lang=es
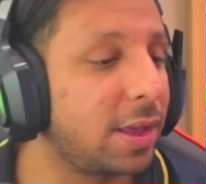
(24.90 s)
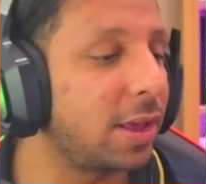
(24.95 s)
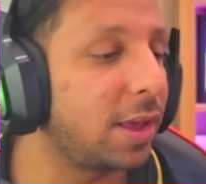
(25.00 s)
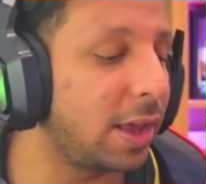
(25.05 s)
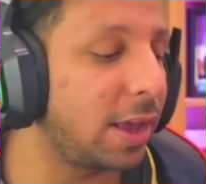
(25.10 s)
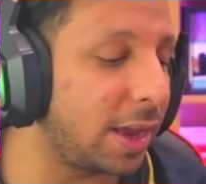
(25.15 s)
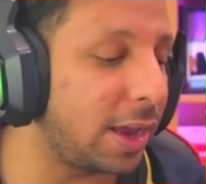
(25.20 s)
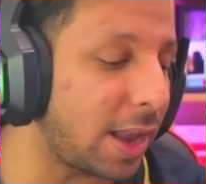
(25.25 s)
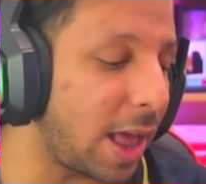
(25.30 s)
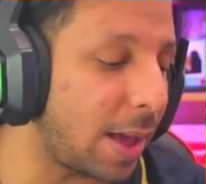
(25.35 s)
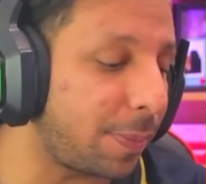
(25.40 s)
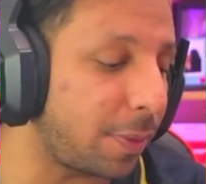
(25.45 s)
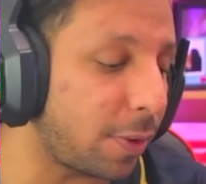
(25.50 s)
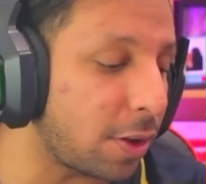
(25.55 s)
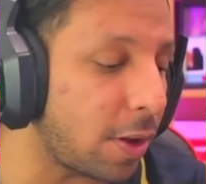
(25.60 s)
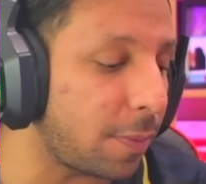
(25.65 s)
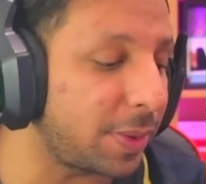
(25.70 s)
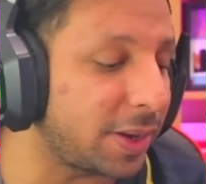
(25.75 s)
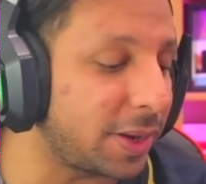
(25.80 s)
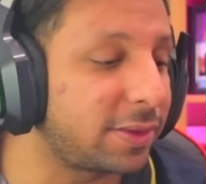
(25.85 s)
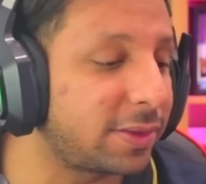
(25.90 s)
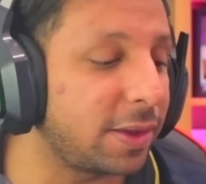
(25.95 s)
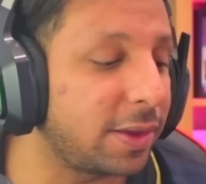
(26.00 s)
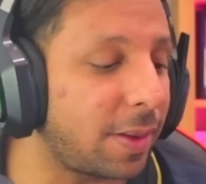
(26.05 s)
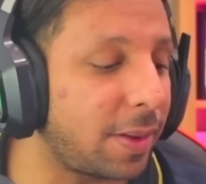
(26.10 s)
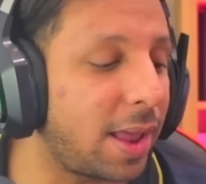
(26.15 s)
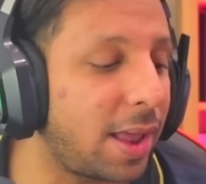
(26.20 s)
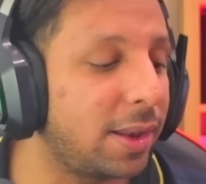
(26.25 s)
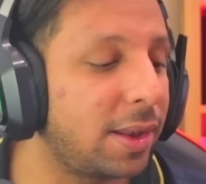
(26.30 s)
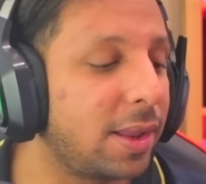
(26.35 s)
el apoyo
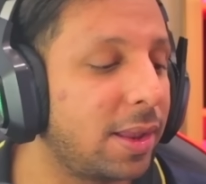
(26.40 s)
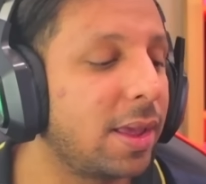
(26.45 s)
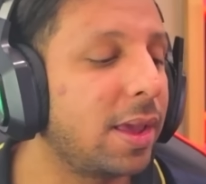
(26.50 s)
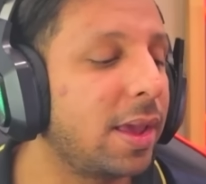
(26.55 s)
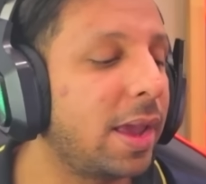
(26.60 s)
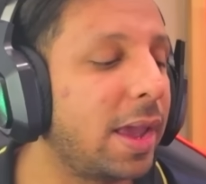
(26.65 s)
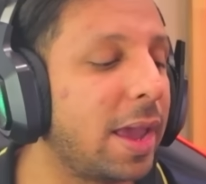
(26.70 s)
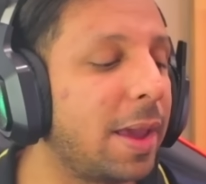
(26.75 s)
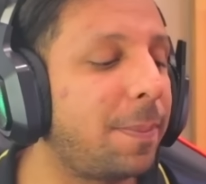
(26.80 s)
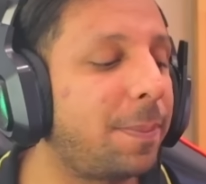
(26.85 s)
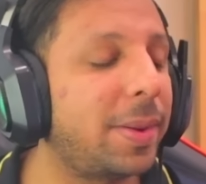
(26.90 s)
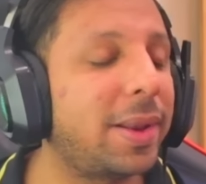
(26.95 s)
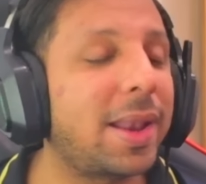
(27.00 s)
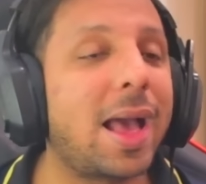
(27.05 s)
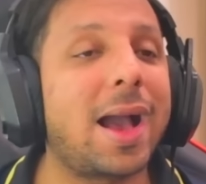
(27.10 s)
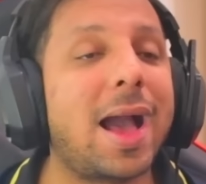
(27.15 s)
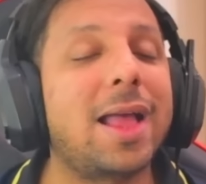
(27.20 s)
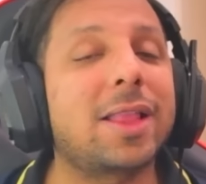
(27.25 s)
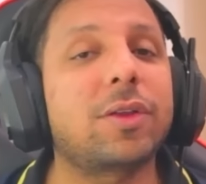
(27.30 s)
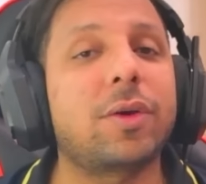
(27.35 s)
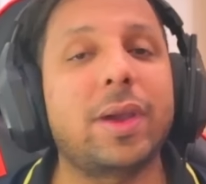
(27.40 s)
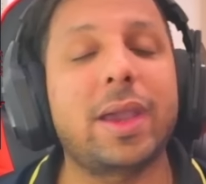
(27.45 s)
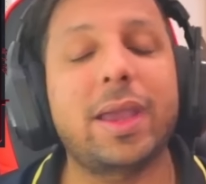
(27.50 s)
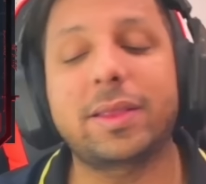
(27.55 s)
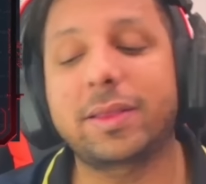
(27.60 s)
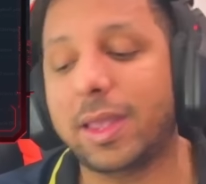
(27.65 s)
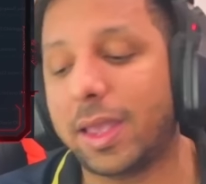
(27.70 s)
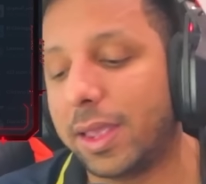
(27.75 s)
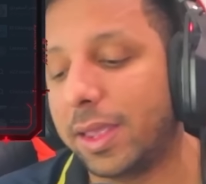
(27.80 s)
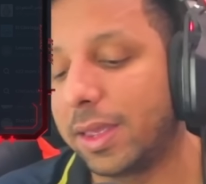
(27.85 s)
principal, el pelagato
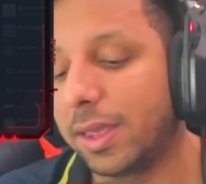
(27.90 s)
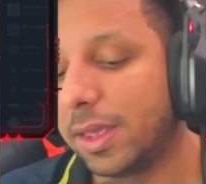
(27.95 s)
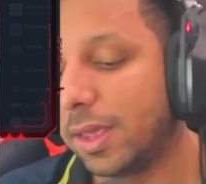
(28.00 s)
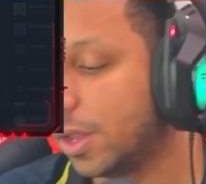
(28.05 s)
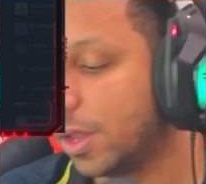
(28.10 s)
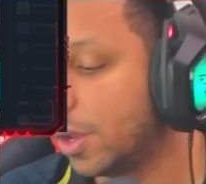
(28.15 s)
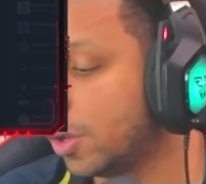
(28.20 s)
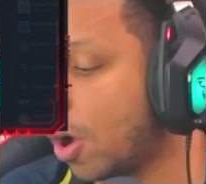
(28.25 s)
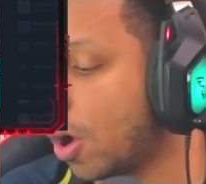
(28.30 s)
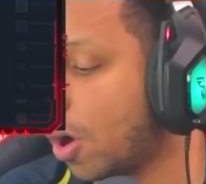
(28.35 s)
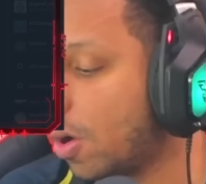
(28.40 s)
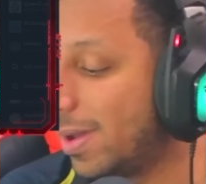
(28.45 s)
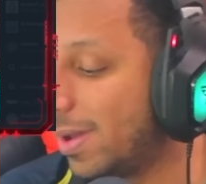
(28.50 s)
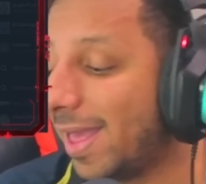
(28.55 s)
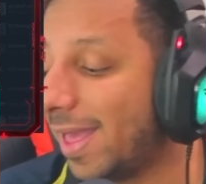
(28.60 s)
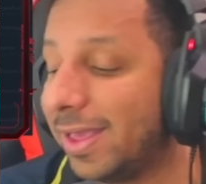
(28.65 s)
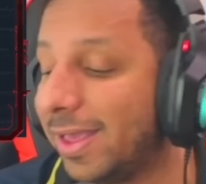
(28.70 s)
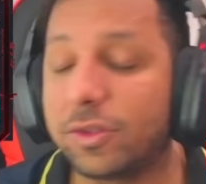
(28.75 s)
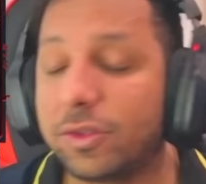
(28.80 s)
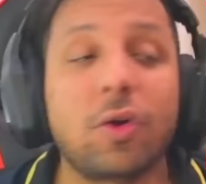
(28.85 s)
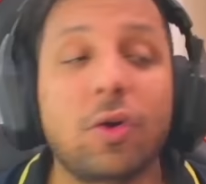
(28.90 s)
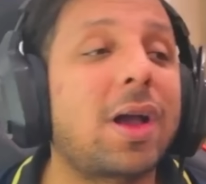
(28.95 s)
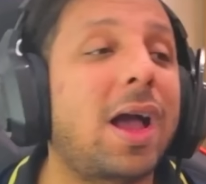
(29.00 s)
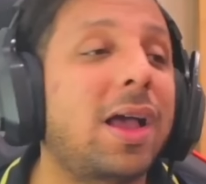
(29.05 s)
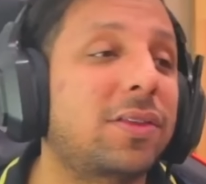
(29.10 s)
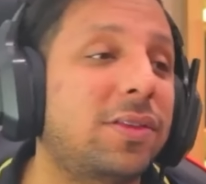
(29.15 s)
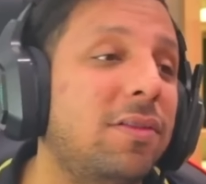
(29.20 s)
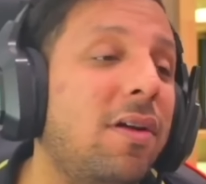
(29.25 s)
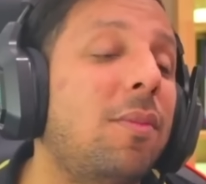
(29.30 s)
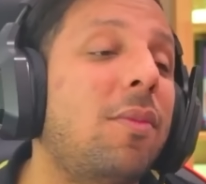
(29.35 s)
este no le hizo
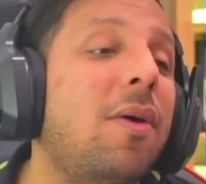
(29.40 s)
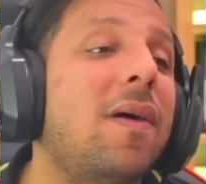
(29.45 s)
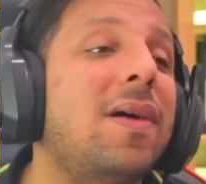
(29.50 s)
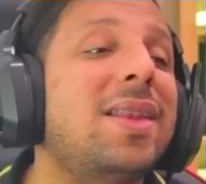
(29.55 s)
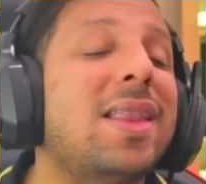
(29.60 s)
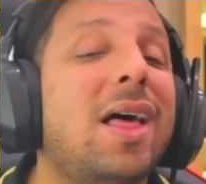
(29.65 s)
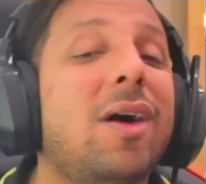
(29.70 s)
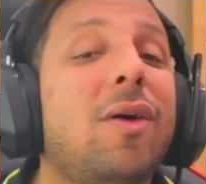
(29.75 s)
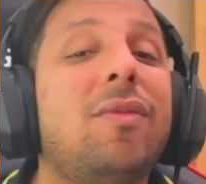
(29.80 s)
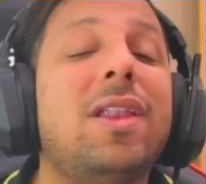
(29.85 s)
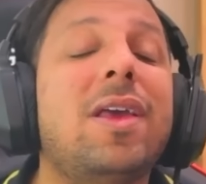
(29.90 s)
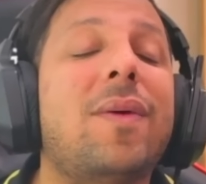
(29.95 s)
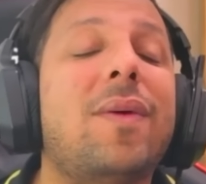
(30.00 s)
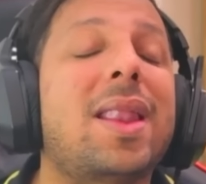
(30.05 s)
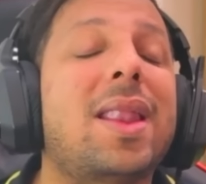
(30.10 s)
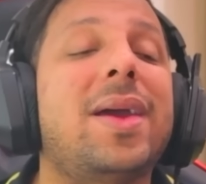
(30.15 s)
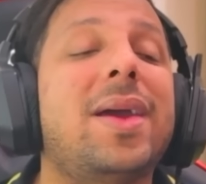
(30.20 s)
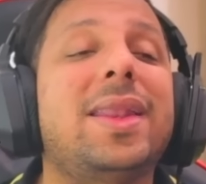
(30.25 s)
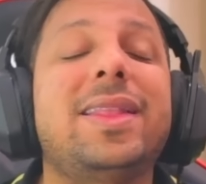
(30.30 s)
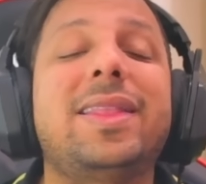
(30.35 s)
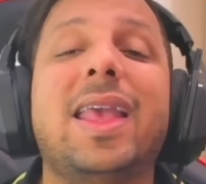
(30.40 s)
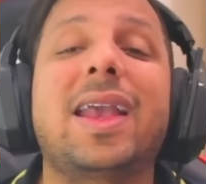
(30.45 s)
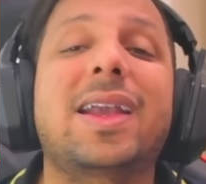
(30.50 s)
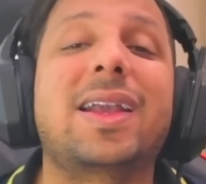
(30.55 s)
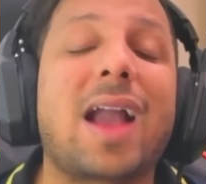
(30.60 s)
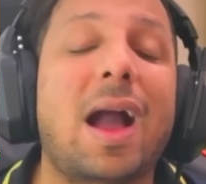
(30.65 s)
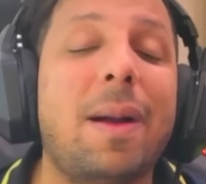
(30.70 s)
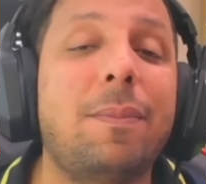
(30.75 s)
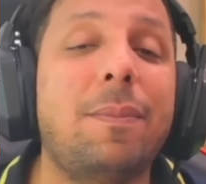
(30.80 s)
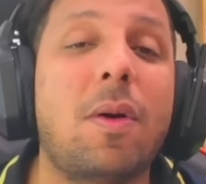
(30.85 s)
casi. Vamos a ver la doble bala ver
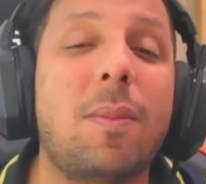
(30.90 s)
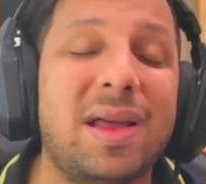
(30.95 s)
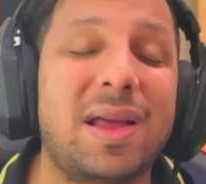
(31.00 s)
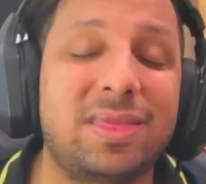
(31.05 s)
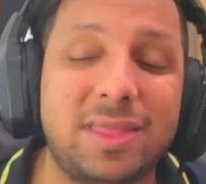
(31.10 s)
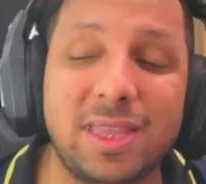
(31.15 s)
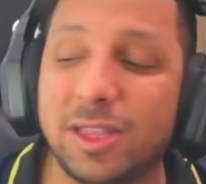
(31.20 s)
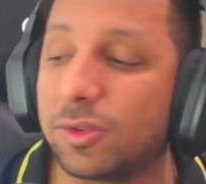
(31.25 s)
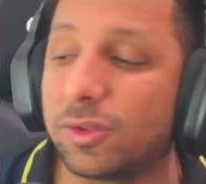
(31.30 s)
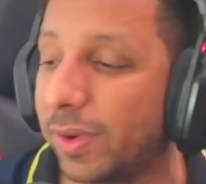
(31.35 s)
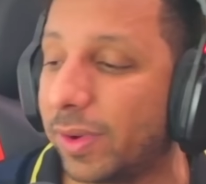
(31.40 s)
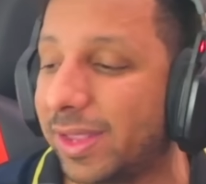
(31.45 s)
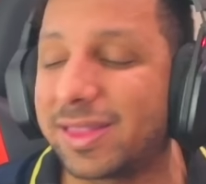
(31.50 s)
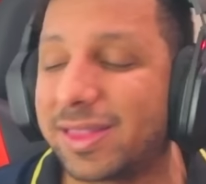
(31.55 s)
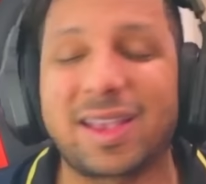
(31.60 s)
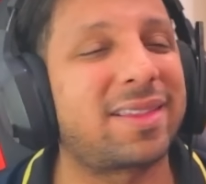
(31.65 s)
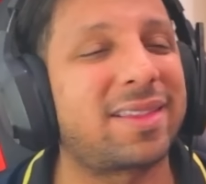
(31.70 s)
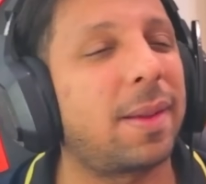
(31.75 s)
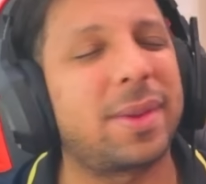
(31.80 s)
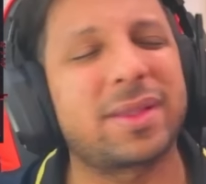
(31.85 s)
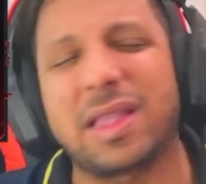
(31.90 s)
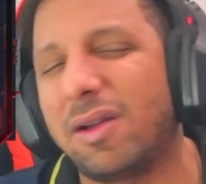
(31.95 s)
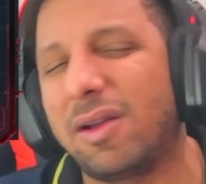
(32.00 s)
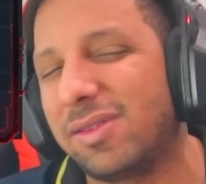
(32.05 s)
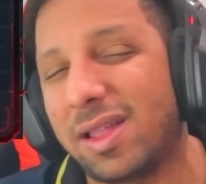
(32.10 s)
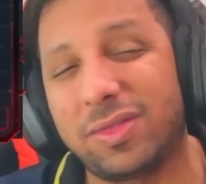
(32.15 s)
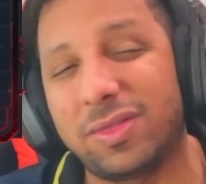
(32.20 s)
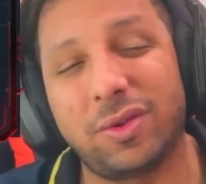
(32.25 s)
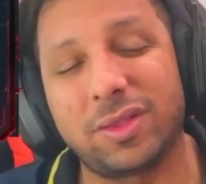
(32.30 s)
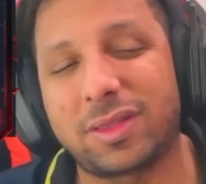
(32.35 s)
del capo maldito este que se ha pasado
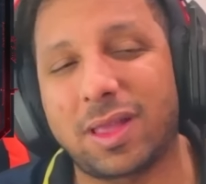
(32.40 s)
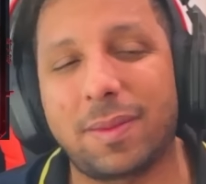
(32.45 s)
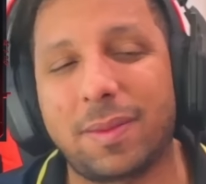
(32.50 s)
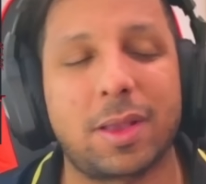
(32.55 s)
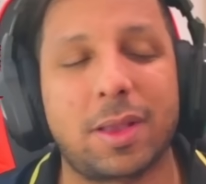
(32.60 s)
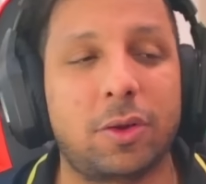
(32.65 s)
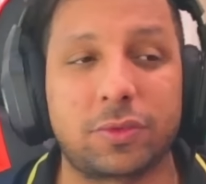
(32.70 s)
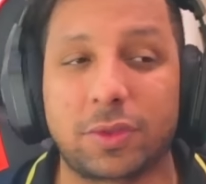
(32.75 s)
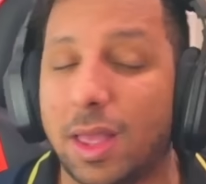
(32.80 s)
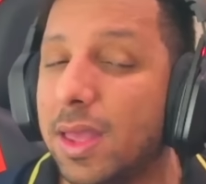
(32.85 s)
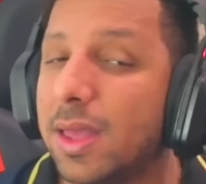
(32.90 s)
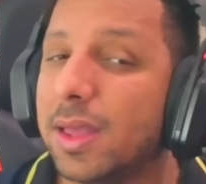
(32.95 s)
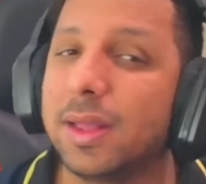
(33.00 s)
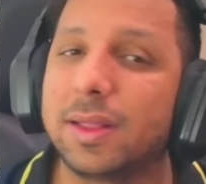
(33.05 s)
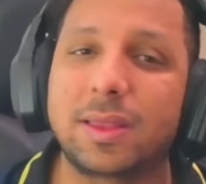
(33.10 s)
hablando ahorita de cosas.